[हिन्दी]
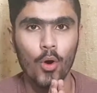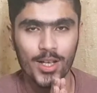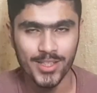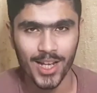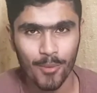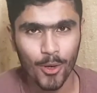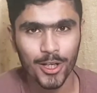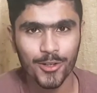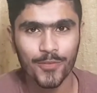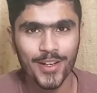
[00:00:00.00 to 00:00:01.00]
असलम
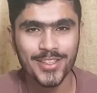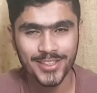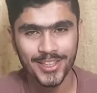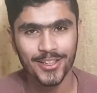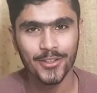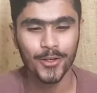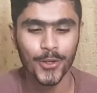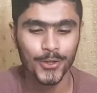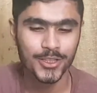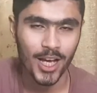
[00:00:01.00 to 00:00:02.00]
फ्रेंड्स दिस इज़ योर
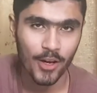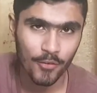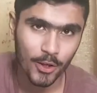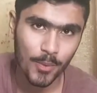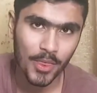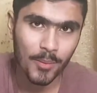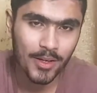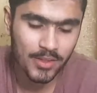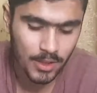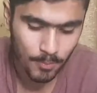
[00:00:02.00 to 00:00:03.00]
होस्ट एंड फिर मैं
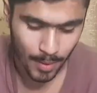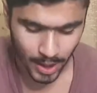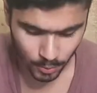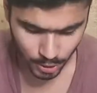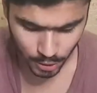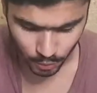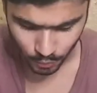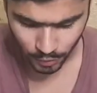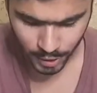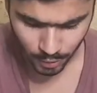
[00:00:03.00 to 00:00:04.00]
तबासी बाक न्यू
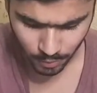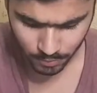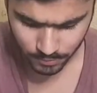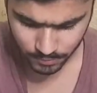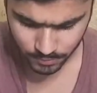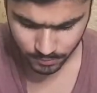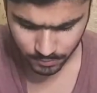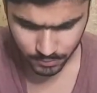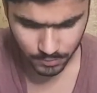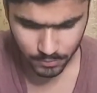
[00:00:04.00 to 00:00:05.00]
वीडियो
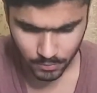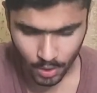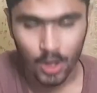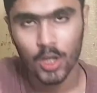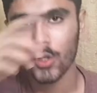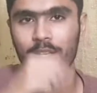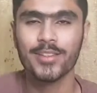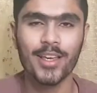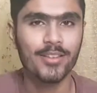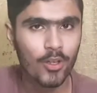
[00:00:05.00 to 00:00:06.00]
तो गैस
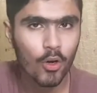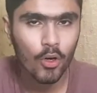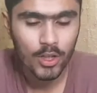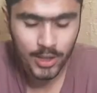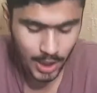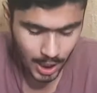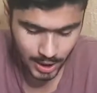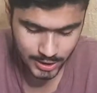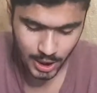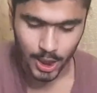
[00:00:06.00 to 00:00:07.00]
कैसे हो क्या हाल
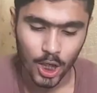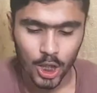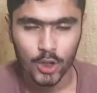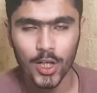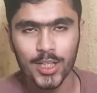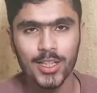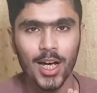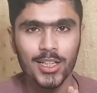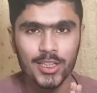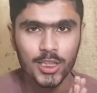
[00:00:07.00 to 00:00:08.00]
चाल तो गैस
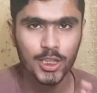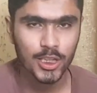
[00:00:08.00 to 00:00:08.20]
आज की